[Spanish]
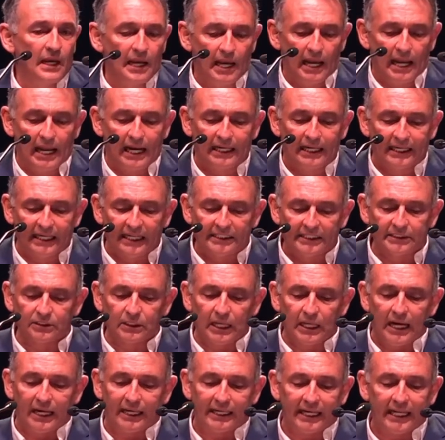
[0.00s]
El,
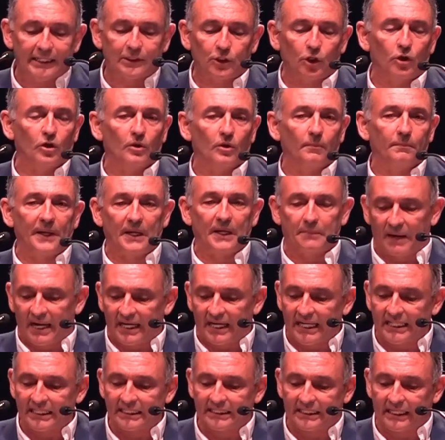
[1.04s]
reto
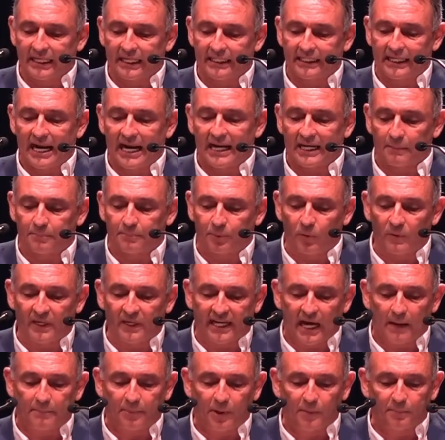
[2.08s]
permanente de la
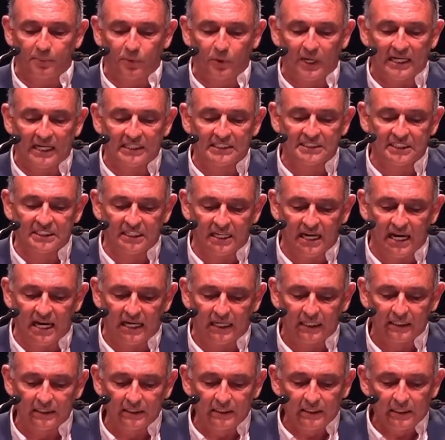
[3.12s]
República Popular China